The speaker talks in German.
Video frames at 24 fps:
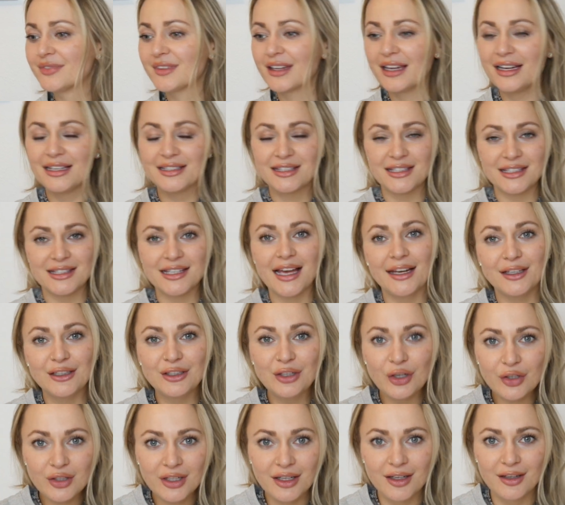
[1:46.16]
es ist eine
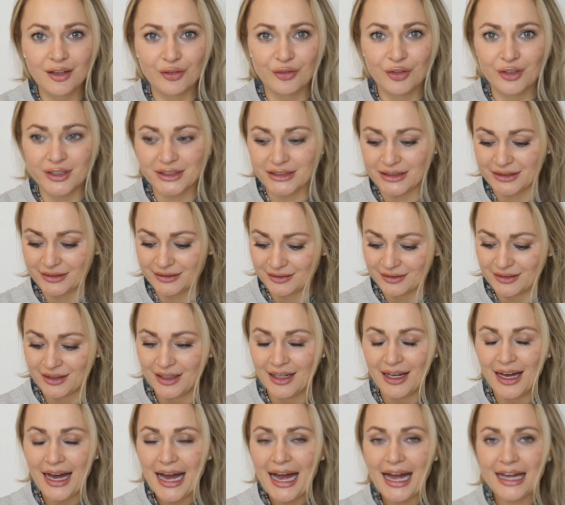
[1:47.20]
Locke geworden.
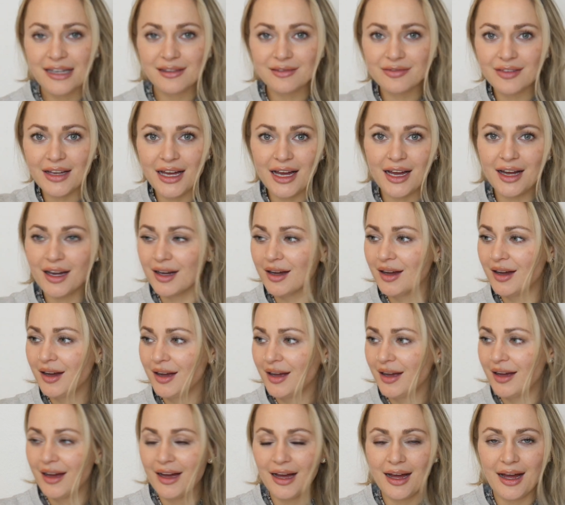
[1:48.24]
Einfach
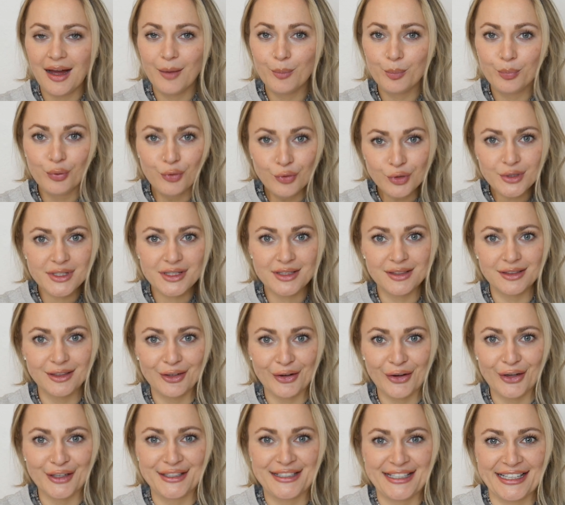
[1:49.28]
pusten,
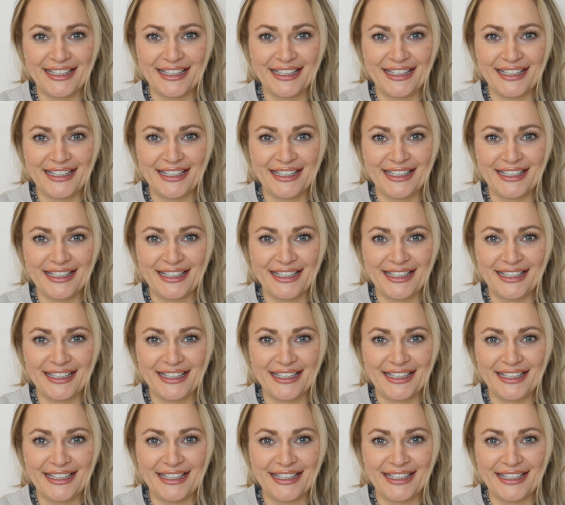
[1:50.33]
Leute.